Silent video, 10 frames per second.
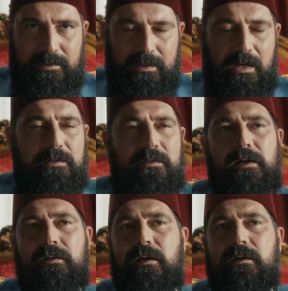
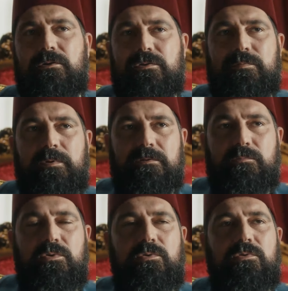Hanedan Ali
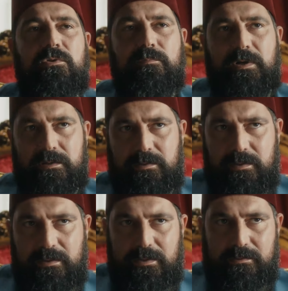Osman büyük
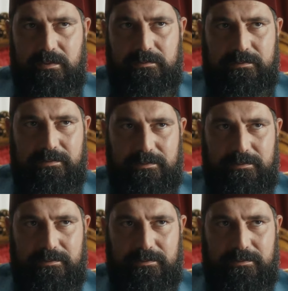badireler atlattı.